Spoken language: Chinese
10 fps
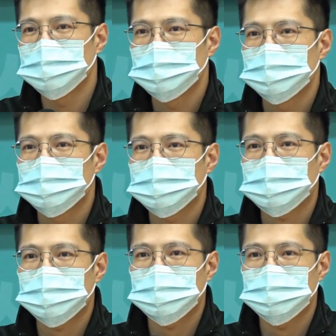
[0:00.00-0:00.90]

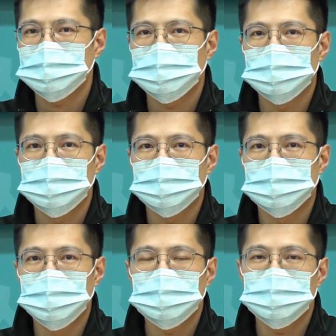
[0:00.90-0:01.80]
那呃，我们
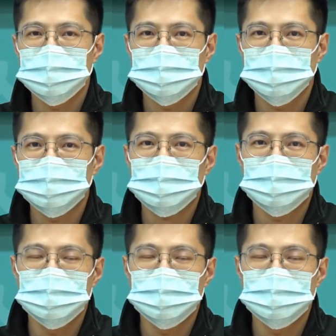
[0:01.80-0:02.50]
也本党也乐